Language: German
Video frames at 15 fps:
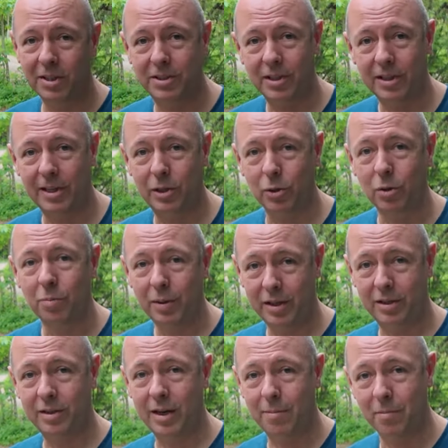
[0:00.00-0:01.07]
in diese Richtung
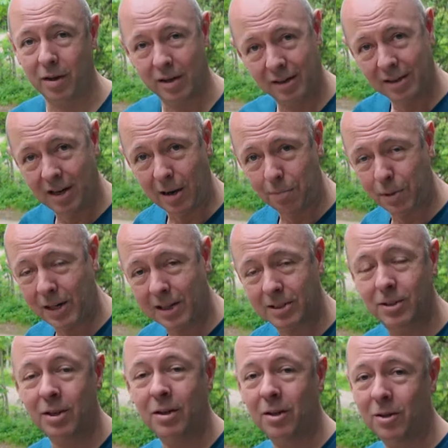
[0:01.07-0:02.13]
mit dem
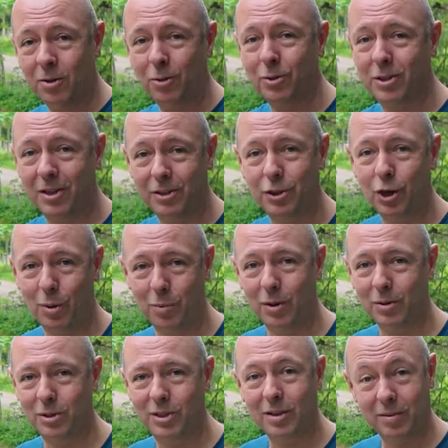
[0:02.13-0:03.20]
Klapprad und dann schauen
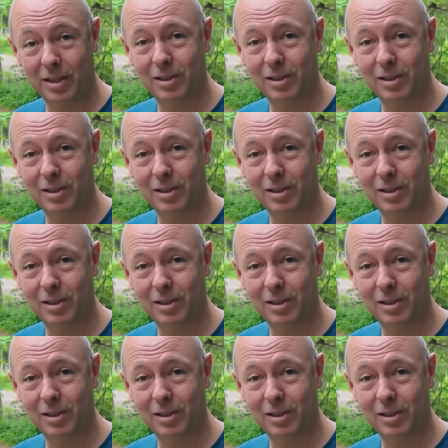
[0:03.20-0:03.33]
wir uns den